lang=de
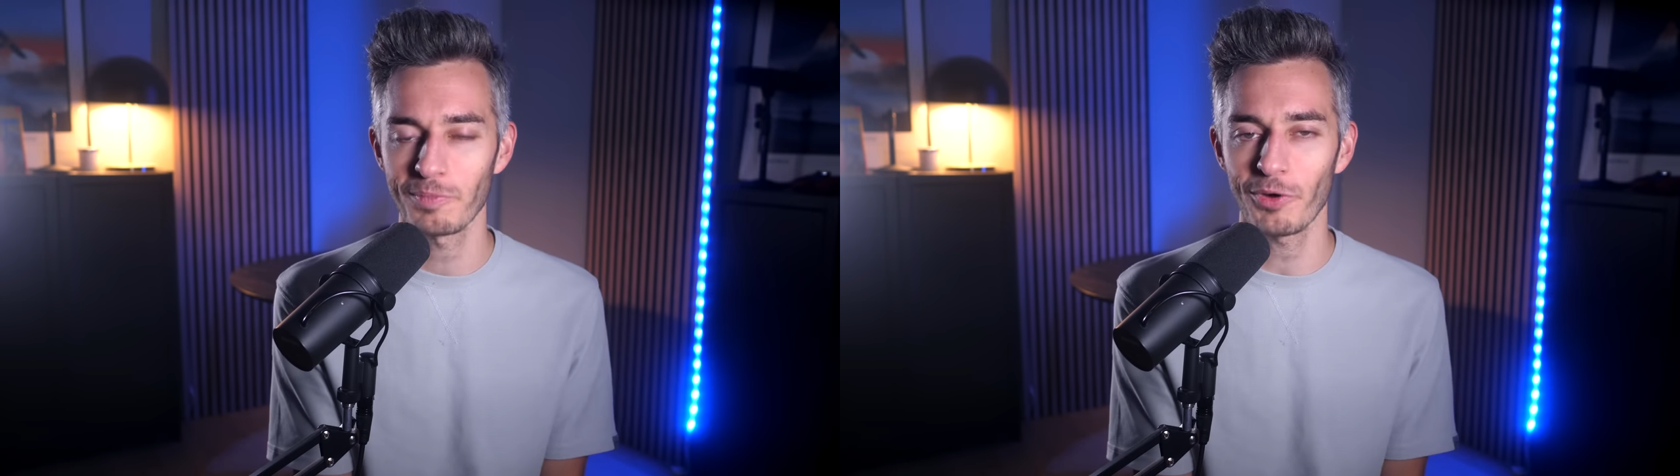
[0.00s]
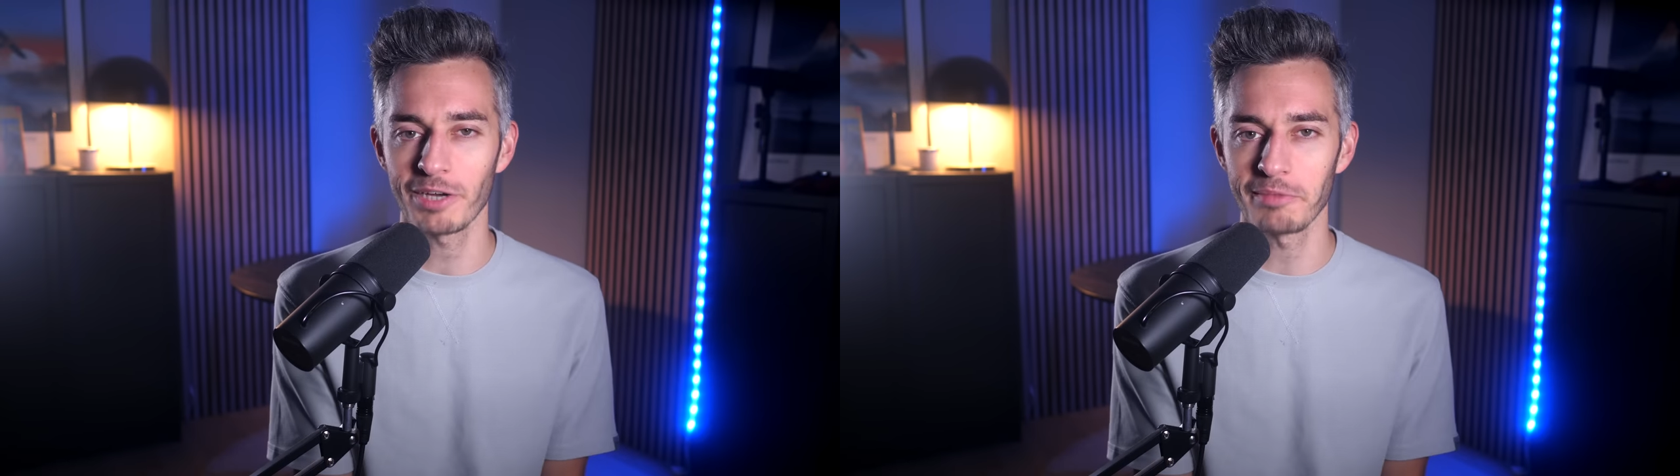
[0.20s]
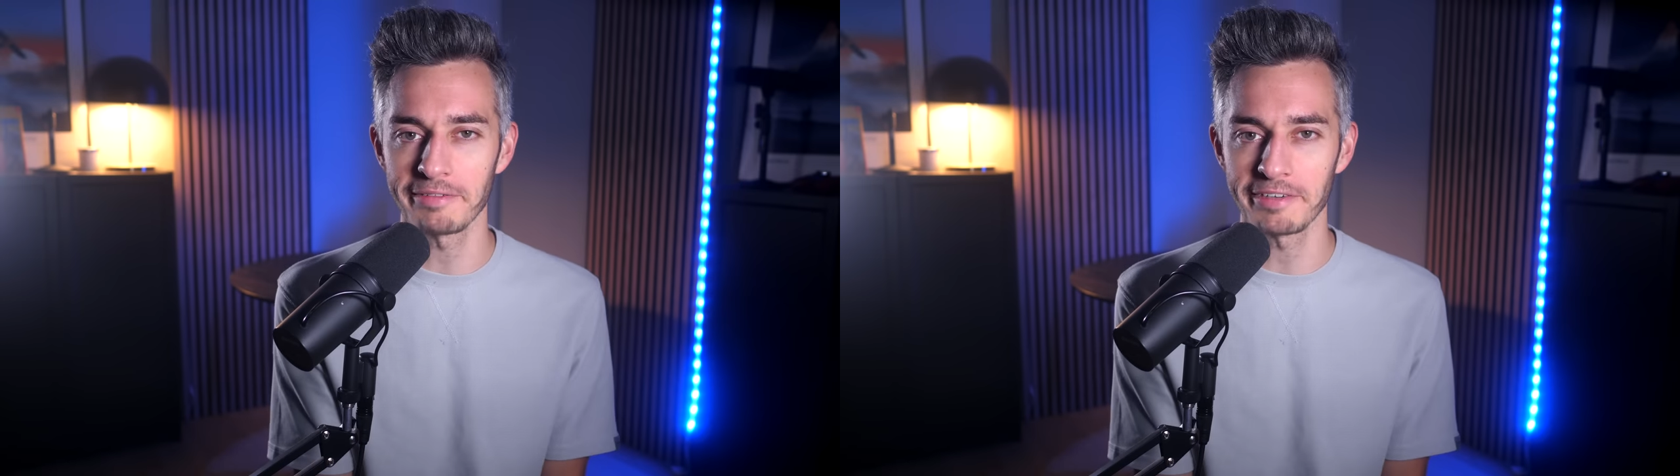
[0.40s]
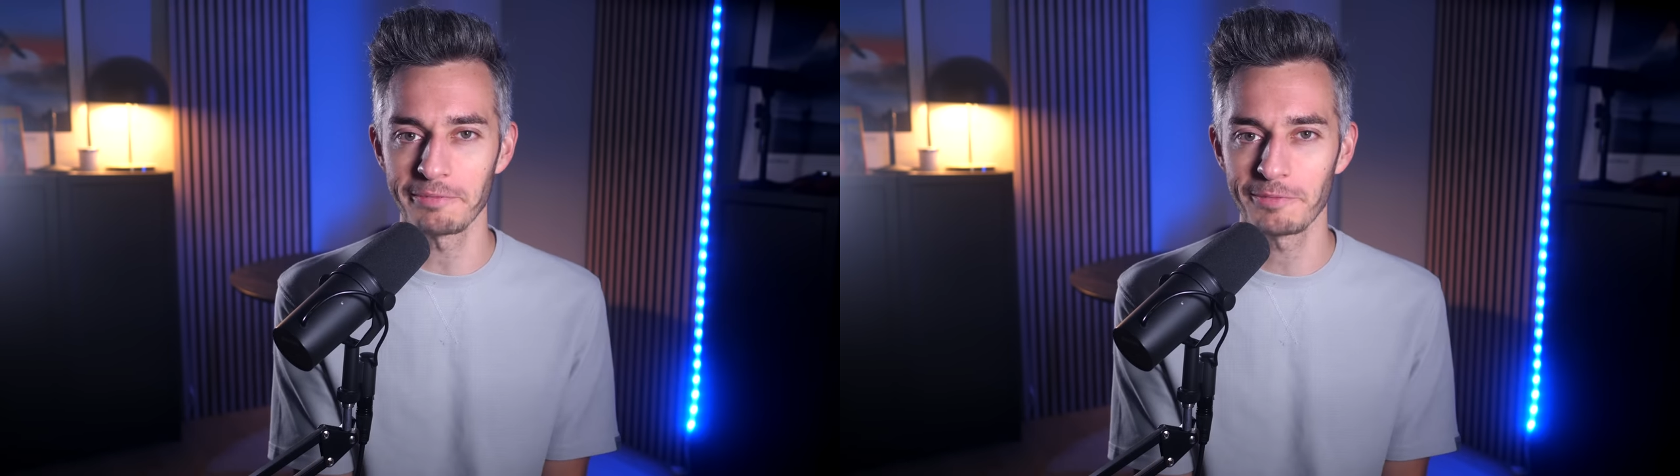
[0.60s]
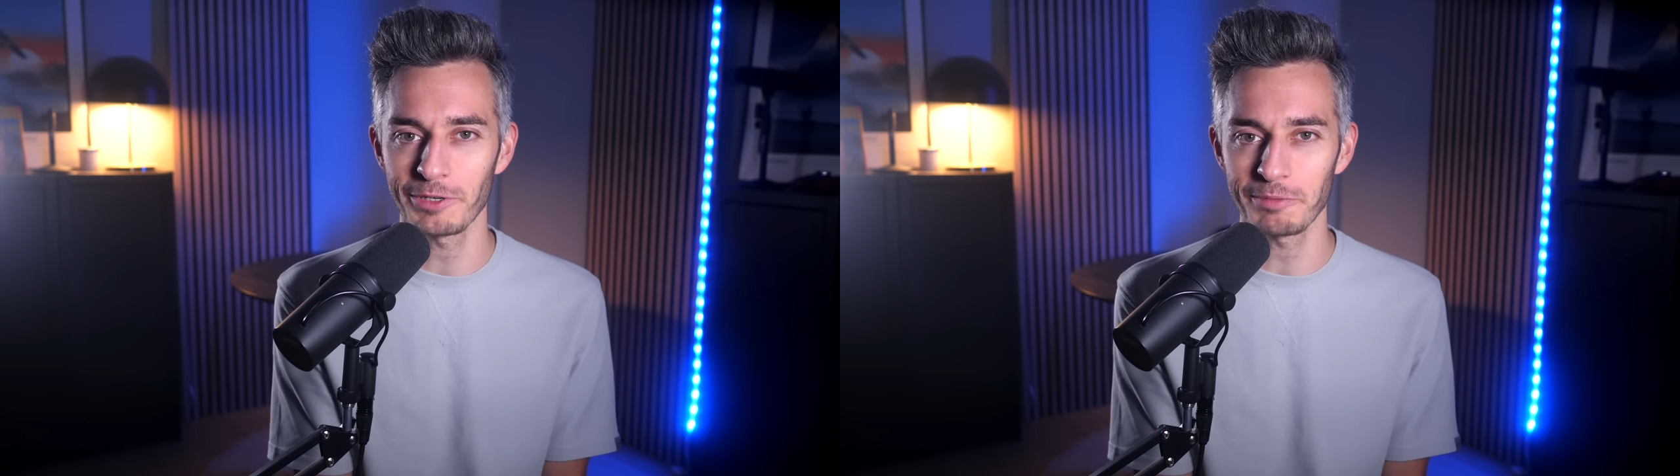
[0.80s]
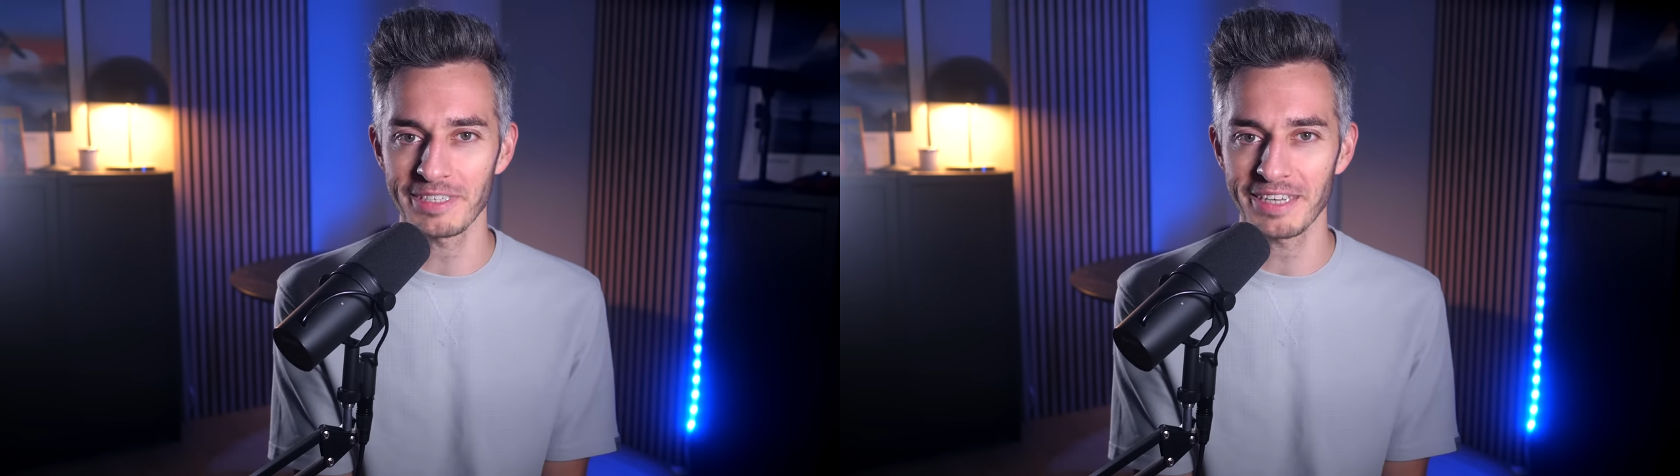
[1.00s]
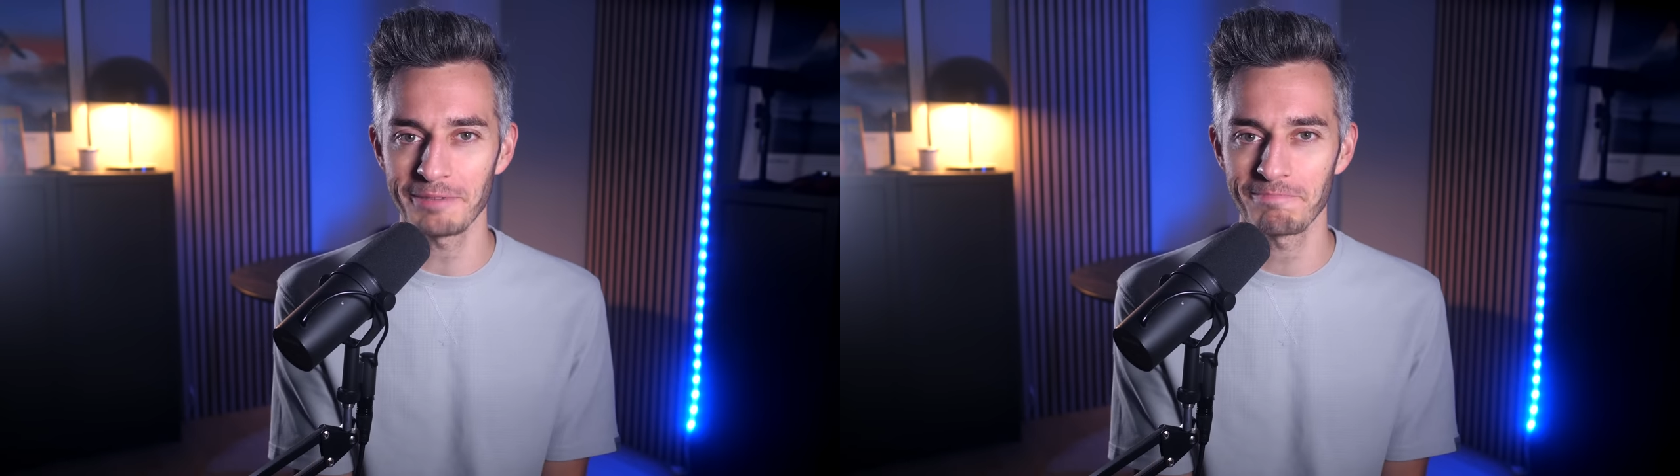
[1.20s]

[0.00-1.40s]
Euer Marvin und bis dann.